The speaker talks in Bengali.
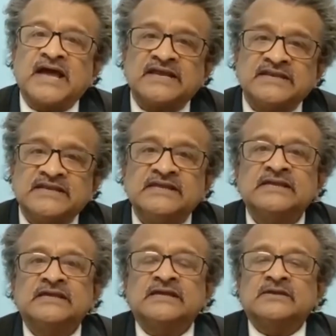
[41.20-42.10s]
তখন
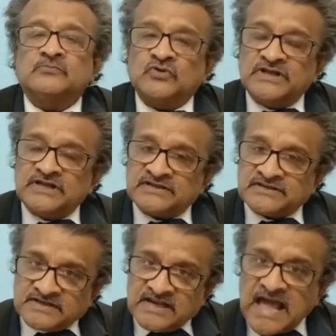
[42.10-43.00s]
উলুবেরিয়া আদালতের
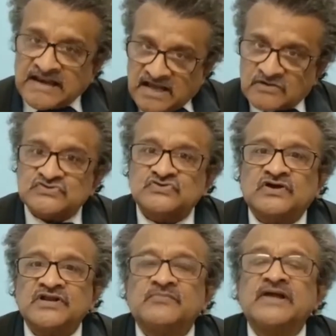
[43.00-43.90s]
আইনজীবী
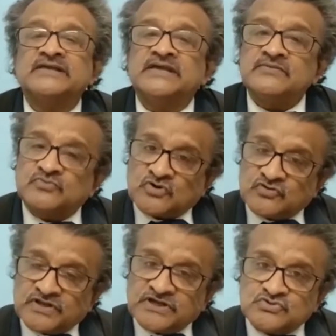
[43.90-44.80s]
মতিয়ার রহমানের
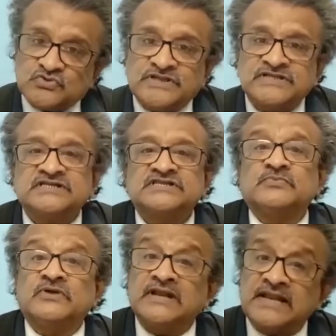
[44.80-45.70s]
নেতৃত্বে তার
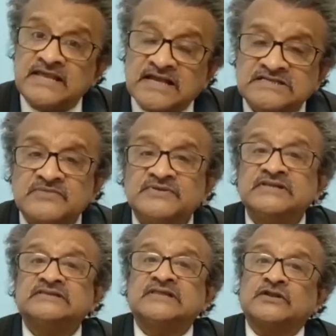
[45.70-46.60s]
দলবল
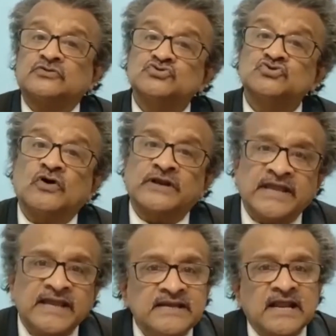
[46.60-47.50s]
হামলা চালায় পুলিশের
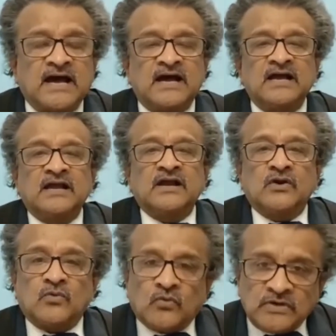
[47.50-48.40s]
উপর চিনিয়ে
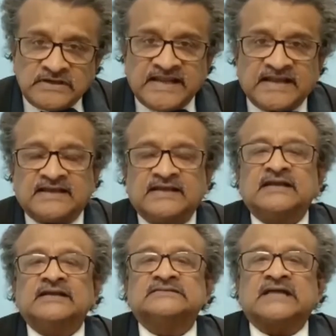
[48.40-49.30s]
নেওয়া হয় দুই
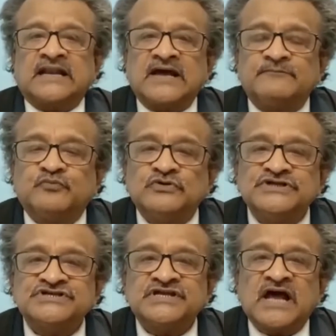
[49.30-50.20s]
অভিযুক্তকে লাঠি এবং
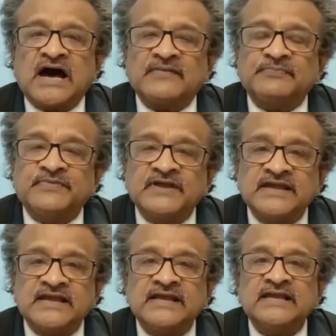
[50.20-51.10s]
লোহার রড
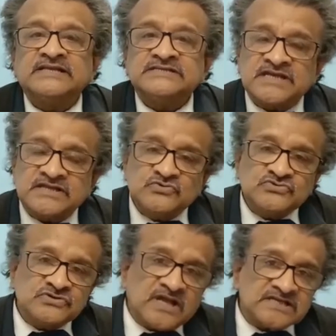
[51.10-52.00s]
দিয়ে বেধরক
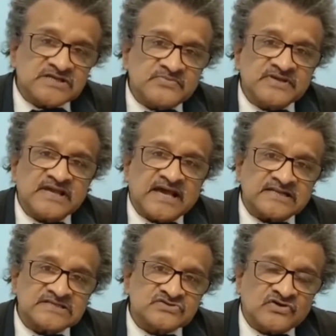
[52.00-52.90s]
মারধর
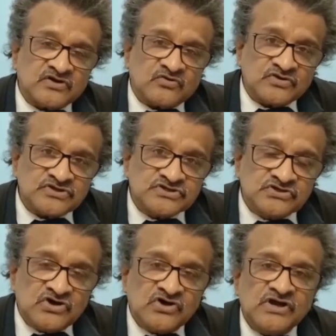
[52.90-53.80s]
করা হয় শ্যামপুর
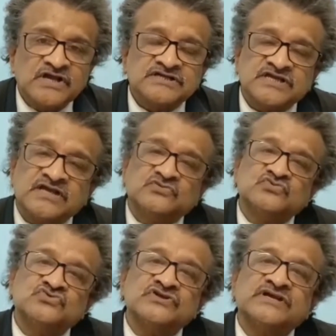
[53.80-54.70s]
থানার ওসি
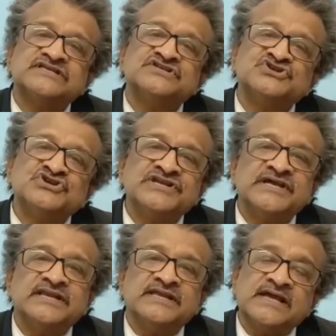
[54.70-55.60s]
সুমন দাসকে
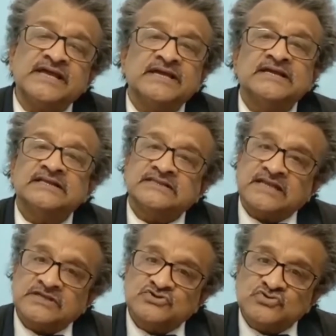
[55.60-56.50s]
তাকে খুনের চেষ্টা
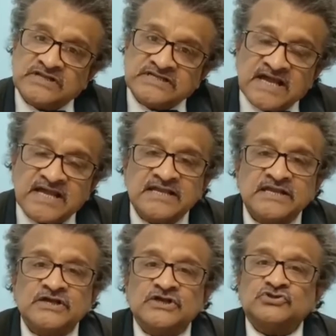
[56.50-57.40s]
করা হয় বলে অভিযোগ
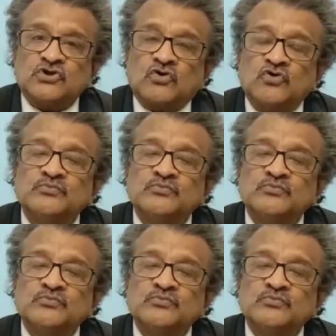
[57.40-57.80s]
উঠছে